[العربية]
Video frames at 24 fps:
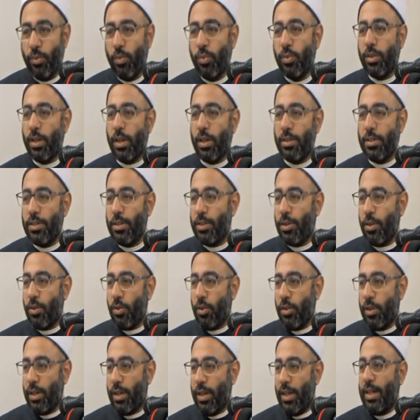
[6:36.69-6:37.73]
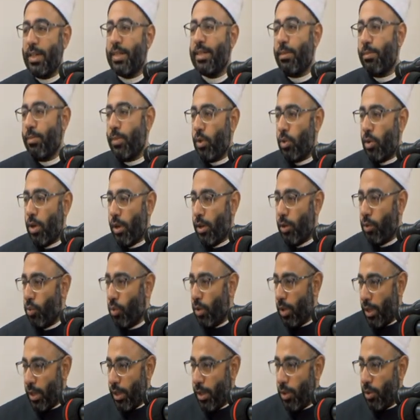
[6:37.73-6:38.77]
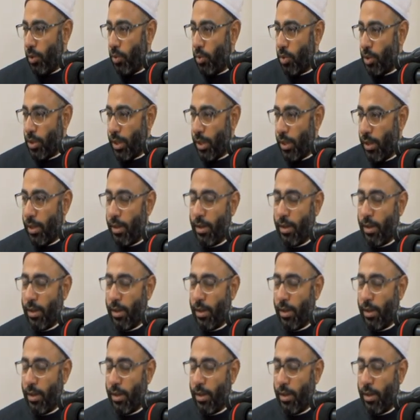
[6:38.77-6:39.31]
وتخصيص القدرة يلزم منه على طول إيه حدوثها